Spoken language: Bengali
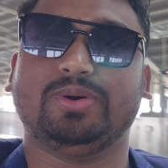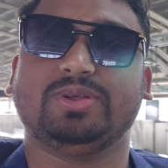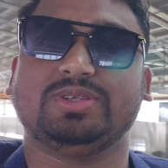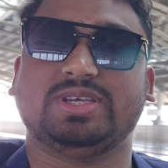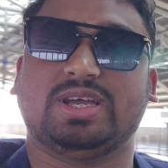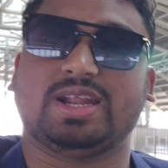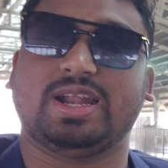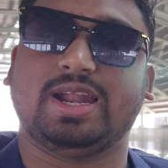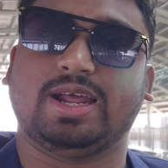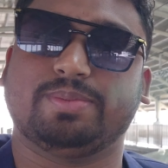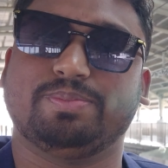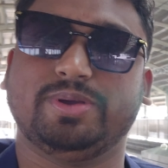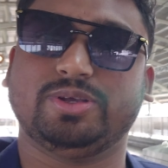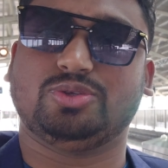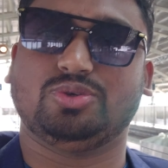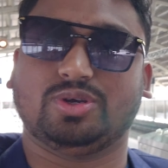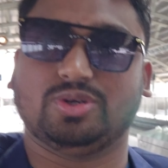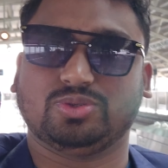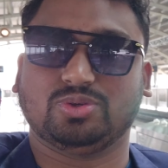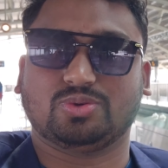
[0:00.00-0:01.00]
যারা লাগবে
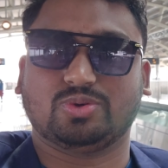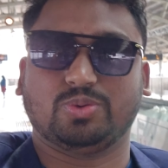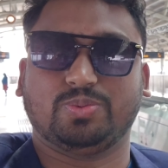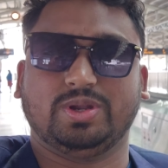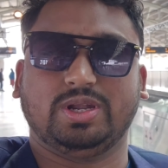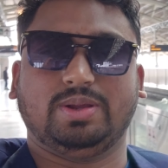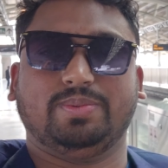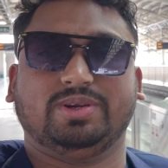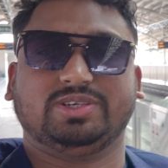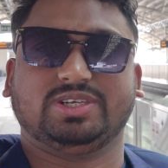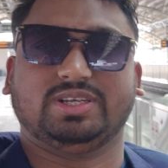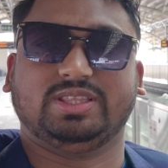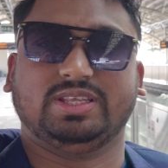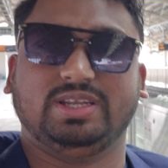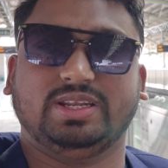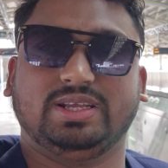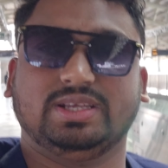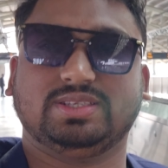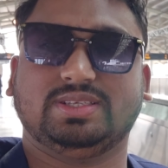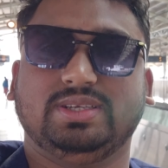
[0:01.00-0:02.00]
যোগাযোগ করবেন আমার সাথে
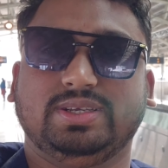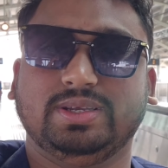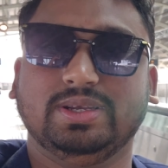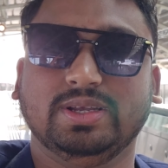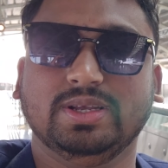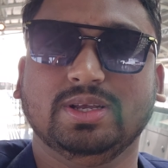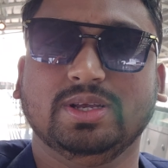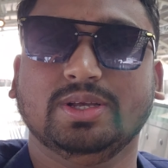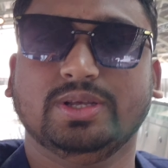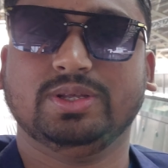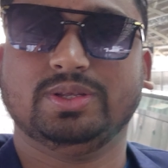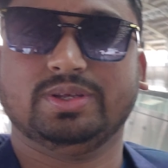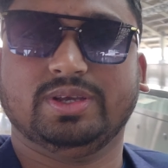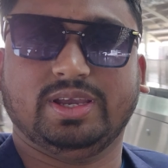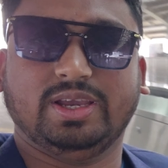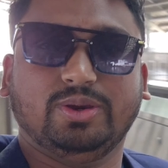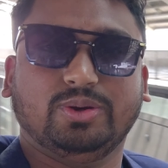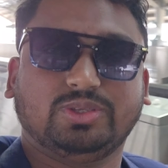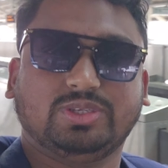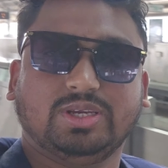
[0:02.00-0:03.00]
ঠিক আছে এ
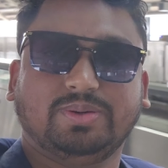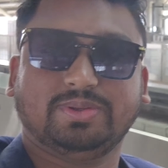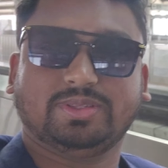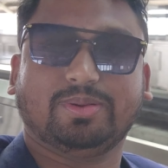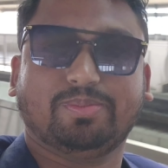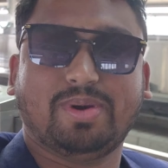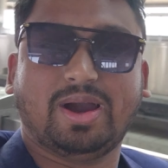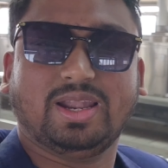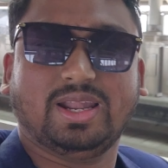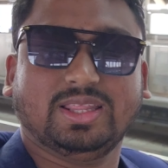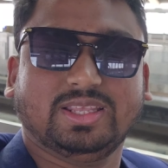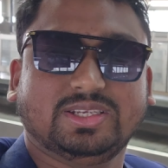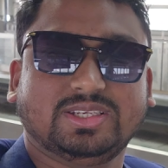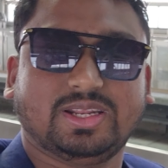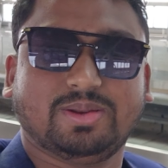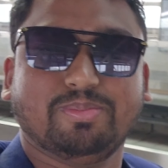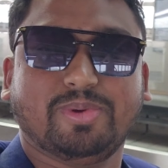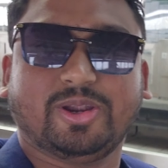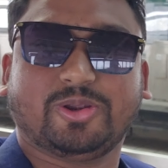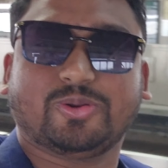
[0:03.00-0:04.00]
হচ্ছে আমাদের বাংলাদেশের
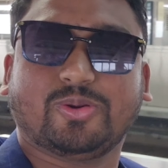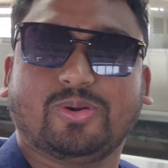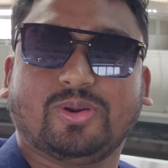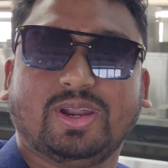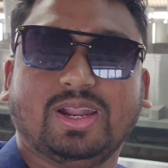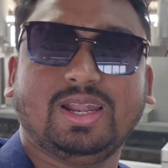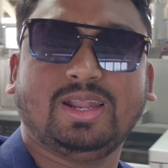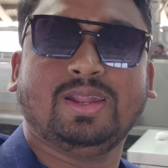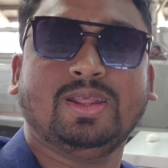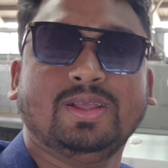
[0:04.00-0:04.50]
মেট্রো রেল